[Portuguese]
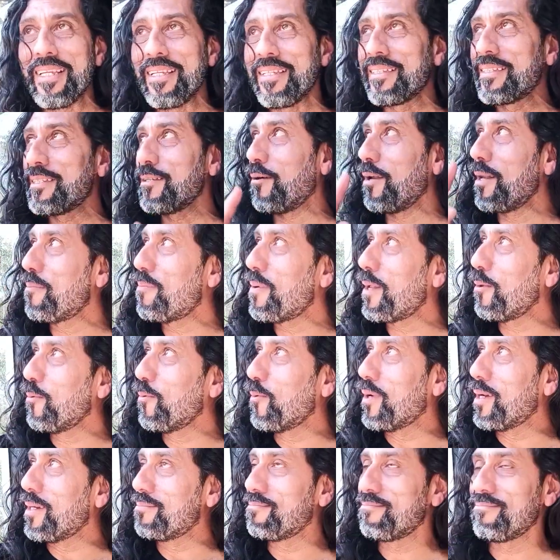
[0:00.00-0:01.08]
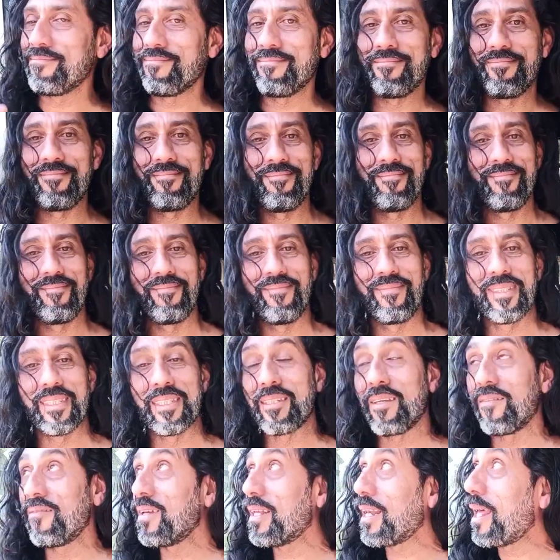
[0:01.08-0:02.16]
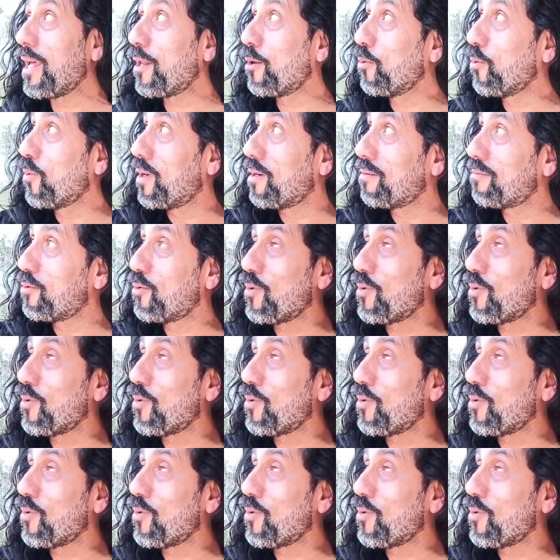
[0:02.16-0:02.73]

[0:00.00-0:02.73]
Você olha para a lua, você vê lá a lua,